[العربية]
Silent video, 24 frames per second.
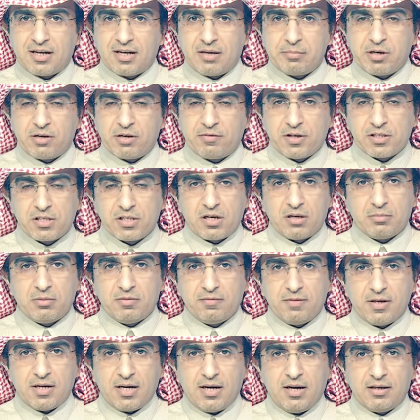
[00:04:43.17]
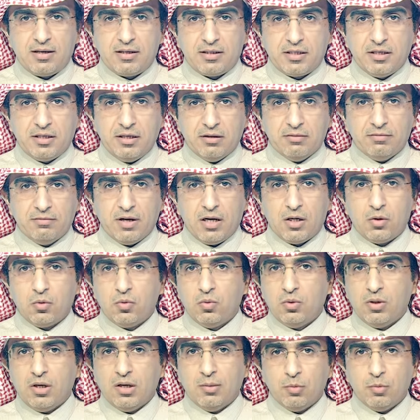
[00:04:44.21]
الأمير فيصل بن فرحان لكييف
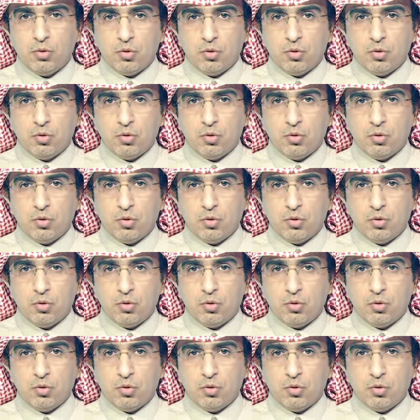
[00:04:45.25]
الأولى